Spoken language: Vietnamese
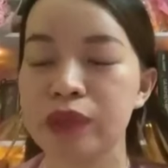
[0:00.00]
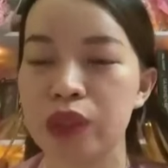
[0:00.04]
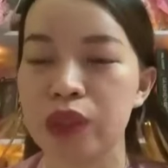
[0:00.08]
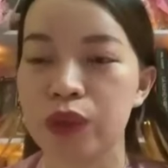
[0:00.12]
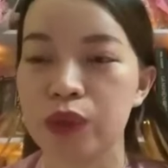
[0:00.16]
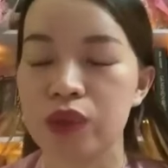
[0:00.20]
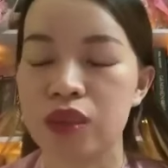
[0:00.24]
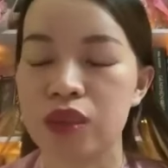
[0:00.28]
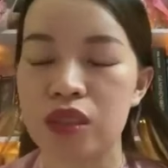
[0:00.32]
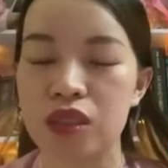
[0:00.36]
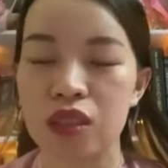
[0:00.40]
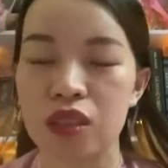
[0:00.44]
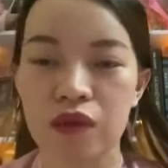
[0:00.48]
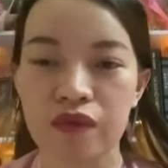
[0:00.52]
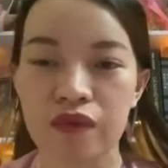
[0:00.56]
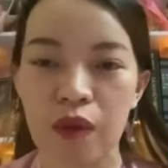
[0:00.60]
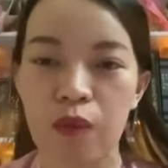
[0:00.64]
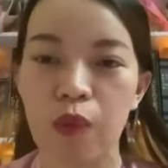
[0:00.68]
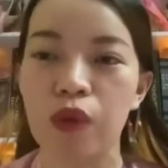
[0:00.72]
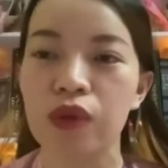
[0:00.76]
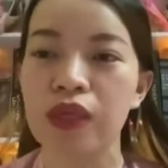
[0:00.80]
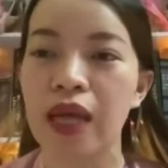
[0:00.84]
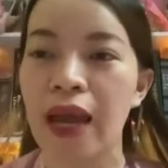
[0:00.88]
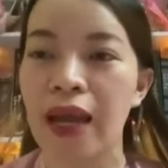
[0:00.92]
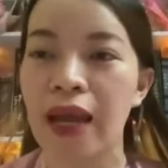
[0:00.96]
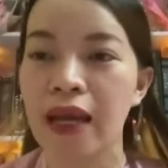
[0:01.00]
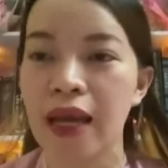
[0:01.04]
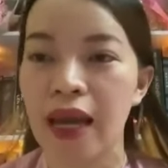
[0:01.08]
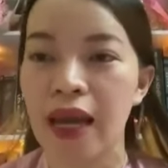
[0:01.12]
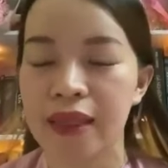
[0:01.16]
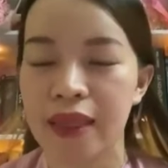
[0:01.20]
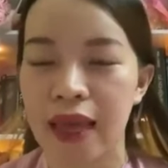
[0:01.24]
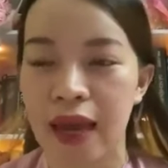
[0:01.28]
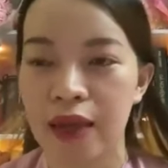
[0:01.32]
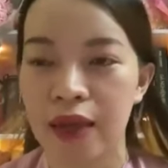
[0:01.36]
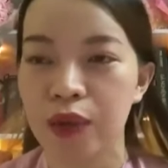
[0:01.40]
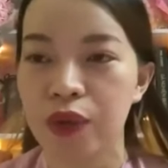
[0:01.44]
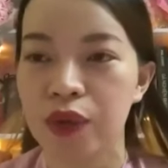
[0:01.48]
triệu chỉ trong vòng một tháng hai
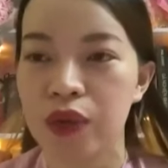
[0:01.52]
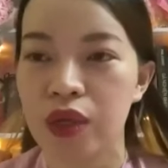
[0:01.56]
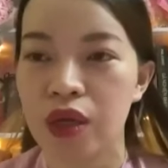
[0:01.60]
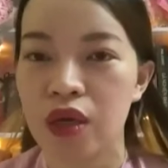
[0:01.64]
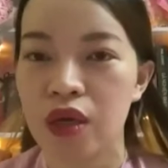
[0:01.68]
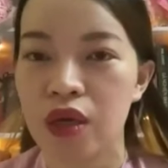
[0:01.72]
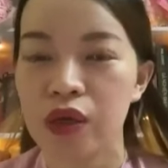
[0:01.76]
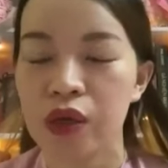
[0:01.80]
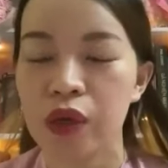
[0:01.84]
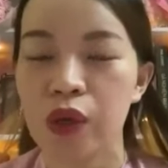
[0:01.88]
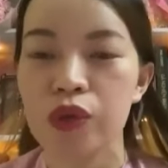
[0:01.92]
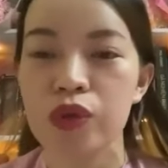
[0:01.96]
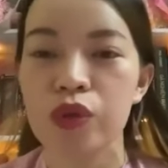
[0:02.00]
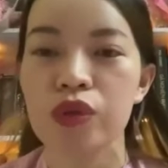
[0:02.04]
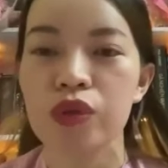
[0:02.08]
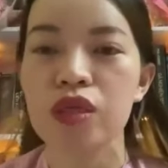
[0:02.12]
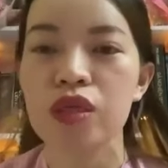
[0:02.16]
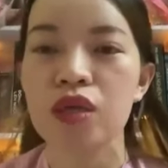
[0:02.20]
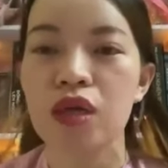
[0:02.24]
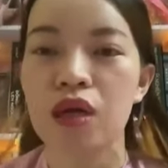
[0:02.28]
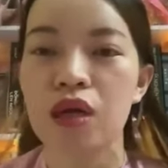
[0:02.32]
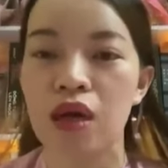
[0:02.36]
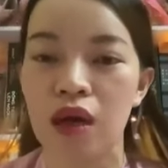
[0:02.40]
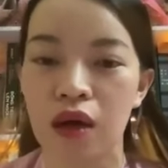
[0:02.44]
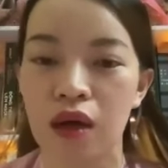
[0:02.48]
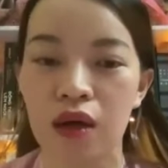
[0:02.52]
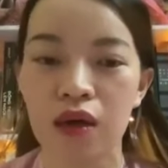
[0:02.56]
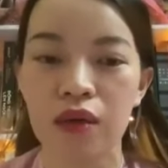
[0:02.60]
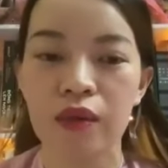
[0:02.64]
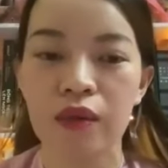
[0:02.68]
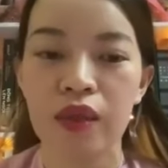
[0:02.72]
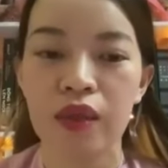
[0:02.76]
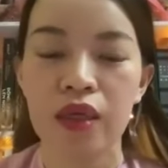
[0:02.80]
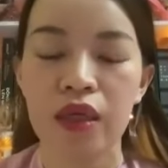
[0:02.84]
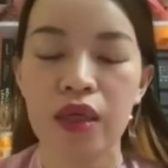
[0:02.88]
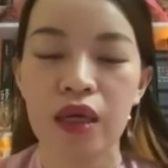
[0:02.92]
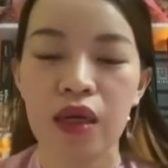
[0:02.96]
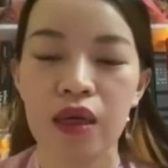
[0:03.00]
tháng thôi con số rất là lớn
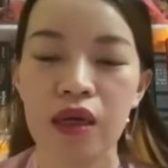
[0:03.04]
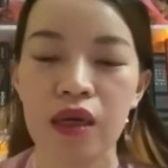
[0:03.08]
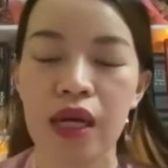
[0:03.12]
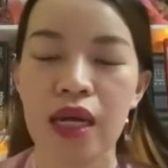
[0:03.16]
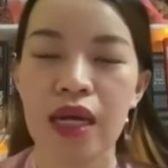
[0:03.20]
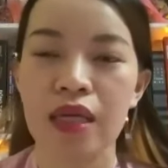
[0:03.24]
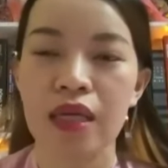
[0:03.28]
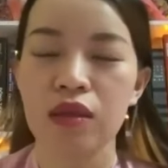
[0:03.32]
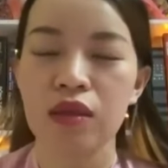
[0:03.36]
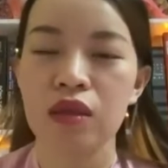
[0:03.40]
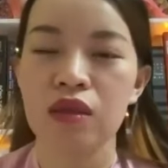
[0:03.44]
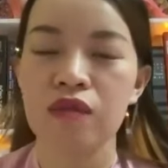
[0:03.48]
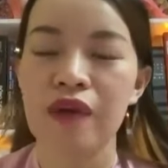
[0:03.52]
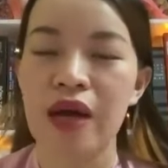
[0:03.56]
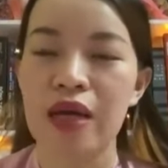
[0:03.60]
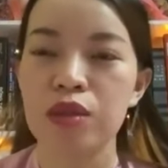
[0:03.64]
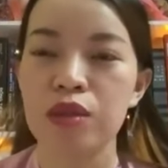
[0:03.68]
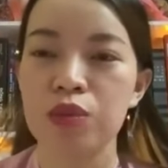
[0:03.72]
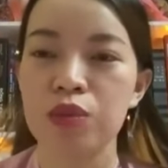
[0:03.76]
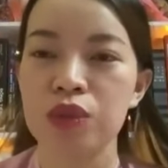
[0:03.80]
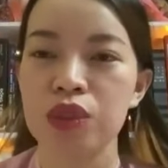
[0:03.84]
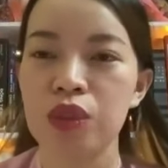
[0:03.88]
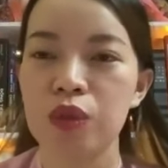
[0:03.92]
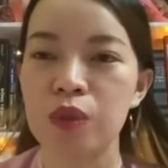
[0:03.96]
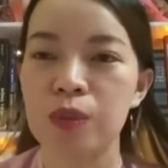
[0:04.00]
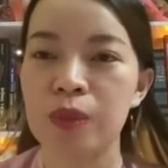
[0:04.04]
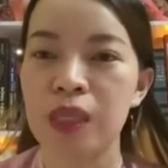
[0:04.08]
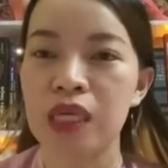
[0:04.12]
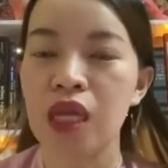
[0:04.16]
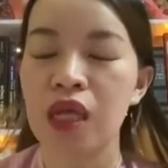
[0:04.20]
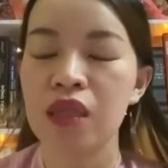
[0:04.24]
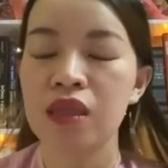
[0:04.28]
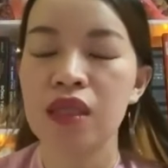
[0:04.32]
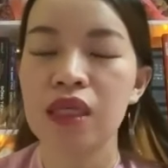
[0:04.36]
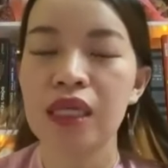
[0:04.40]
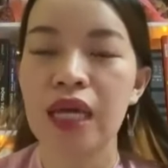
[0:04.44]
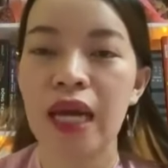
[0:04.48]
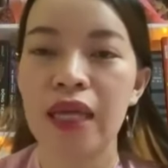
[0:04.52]
à, hay là từ vài chục triệu mà
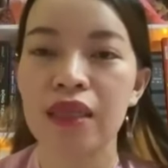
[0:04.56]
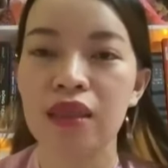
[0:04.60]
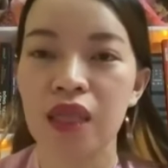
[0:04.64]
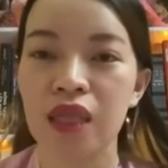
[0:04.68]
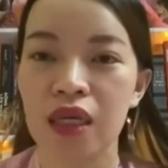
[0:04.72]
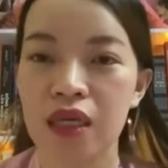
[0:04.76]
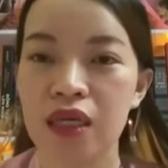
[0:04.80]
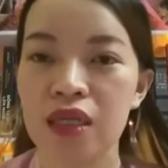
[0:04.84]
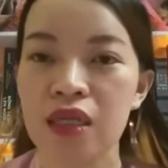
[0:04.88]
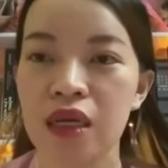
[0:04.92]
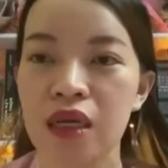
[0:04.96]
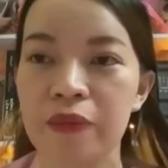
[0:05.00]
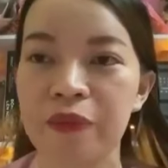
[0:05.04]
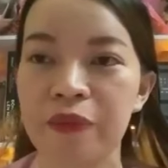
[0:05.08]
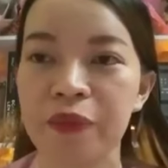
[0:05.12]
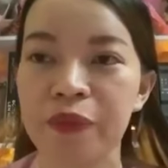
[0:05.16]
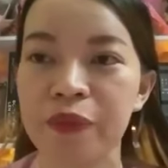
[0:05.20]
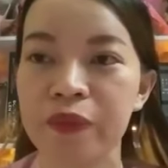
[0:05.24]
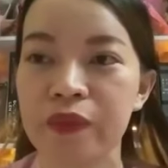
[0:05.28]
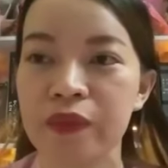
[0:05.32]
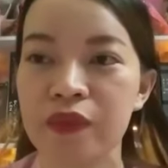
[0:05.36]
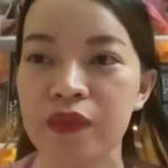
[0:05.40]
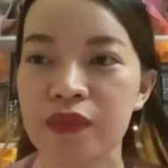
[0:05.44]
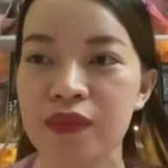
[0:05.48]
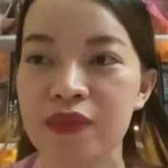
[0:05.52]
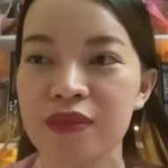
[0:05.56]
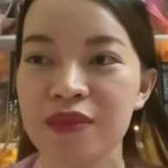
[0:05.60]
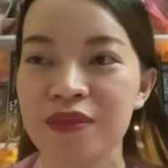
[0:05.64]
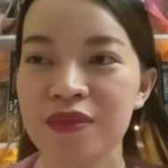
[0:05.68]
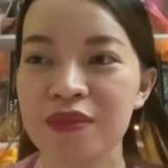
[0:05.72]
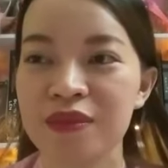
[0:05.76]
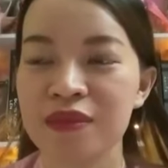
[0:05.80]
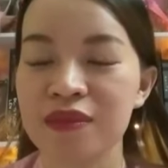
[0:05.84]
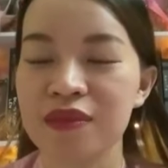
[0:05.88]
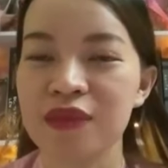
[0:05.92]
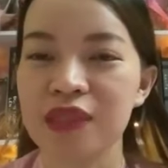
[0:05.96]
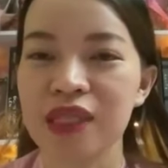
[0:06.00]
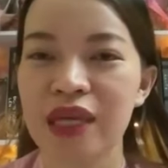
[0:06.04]
lên tới hàng tỷ nè
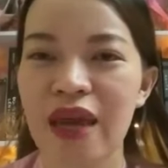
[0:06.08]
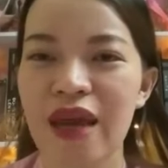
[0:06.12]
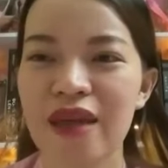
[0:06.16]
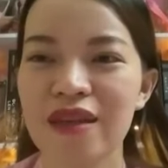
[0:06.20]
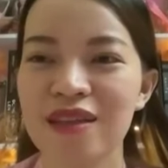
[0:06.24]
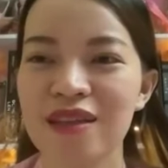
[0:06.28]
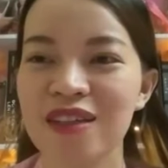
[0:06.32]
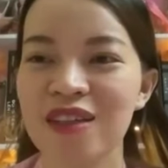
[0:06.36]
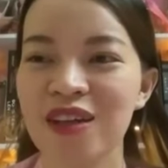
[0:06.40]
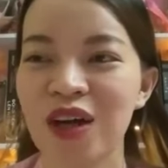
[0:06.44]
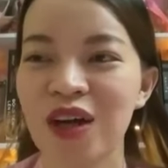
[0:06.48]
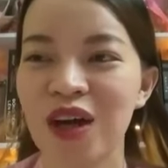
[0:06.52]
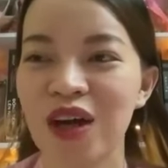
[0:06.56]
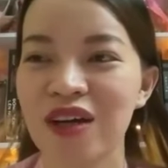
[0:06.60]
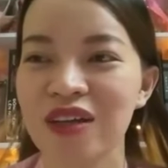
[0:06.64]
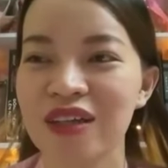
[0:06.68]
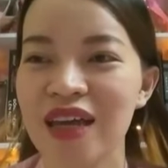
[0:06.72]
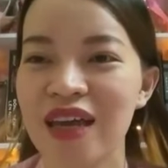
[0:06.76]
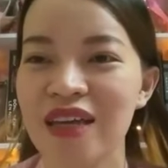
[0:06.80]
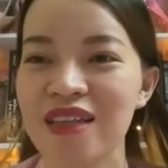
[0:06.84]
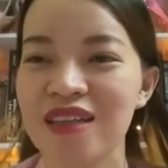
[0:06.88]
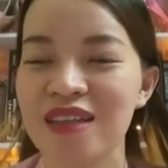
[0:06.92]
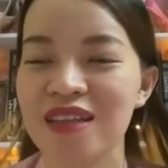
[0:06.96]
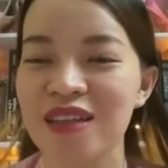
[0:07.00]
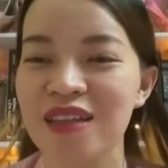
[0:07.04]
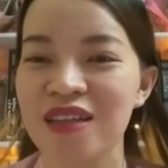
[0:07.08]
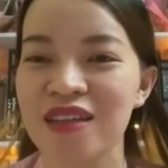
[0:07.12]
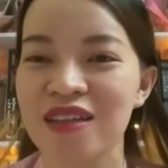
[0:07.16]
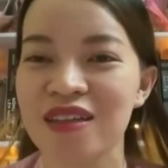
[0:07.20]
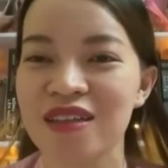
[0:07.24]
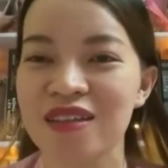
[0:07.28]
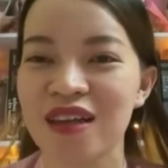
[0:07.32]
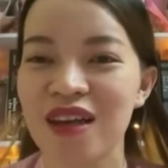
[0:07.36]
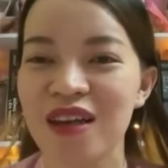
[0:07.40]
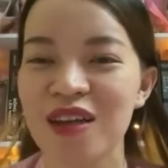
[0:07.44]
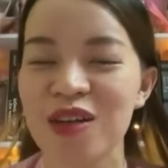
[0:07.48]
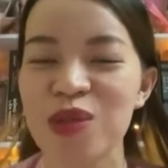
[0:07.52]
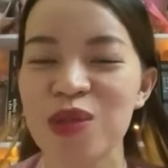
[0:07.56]
ừ, nghe thì nó nghe thì
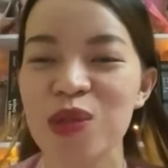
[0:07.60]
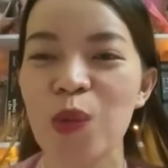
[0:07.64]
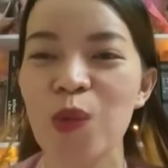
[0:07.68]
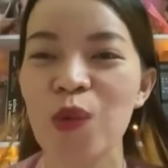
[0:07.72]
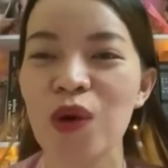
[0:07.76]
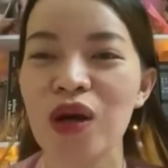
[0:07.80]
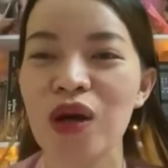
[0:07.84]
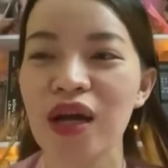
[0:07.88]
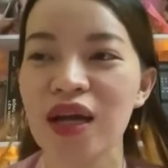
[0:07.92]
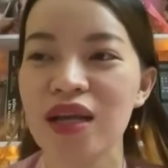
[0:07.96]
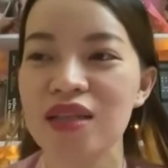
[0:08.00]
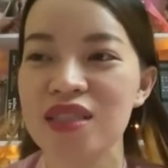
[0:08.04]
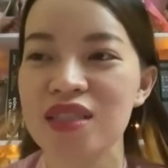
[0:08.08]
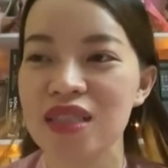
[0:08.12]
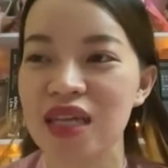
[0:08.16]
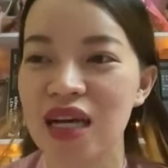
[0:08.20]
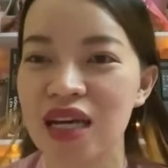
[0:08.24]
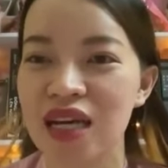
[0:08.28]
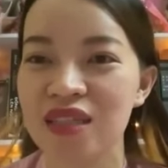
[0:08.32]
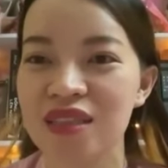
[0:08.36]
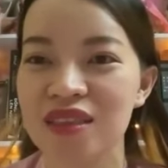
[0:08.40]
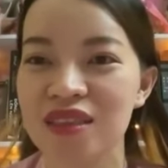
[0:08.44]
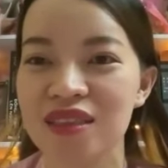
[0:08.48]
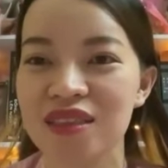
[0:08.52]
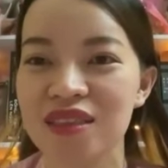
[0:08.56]
sung quá các anh chị ha